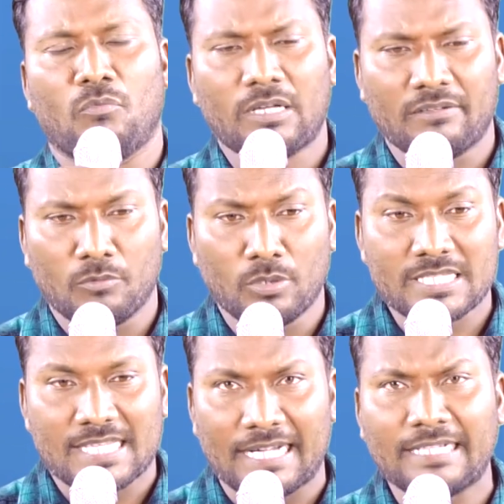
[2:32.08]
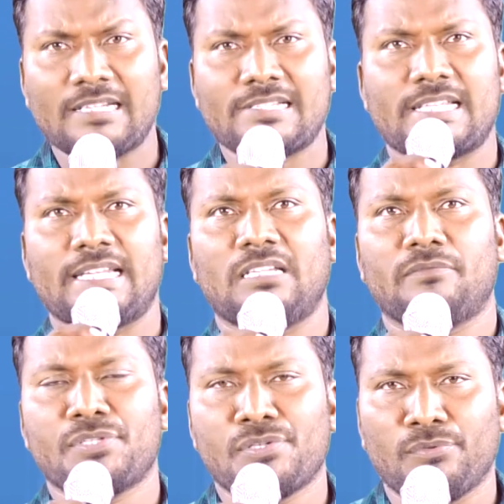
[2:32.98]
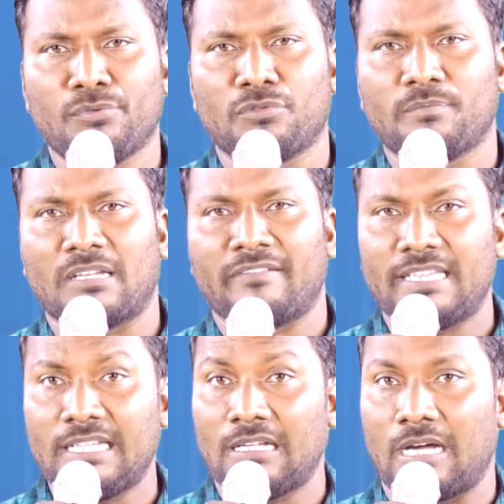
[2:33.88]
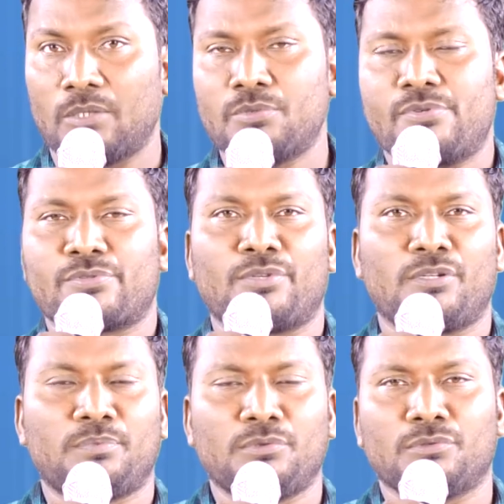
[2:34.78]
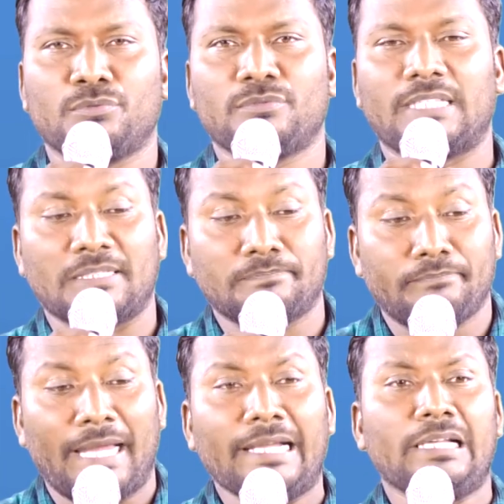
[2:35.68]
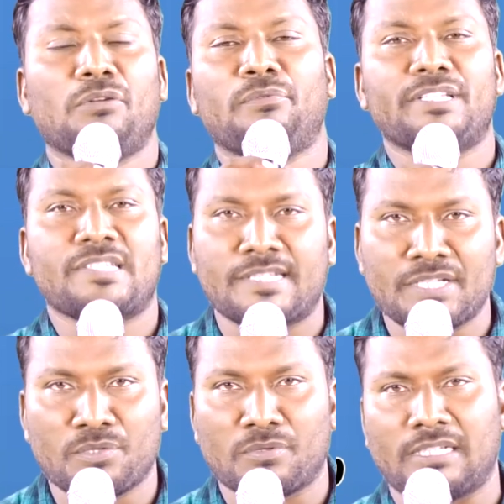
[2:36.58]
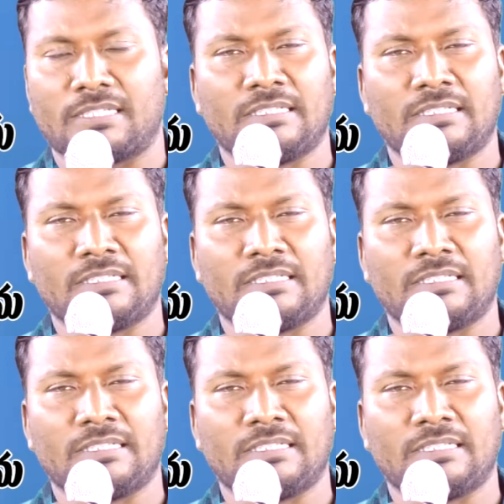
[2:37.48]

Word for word: ఒక ఒక సంఘటన జరిగిన విషయంలో మనం ఏదైనా ఆలోచిస్తున్నప్పుడు దాని బ్యాక్గ్రౌండ్ హిస్టరీ కూడా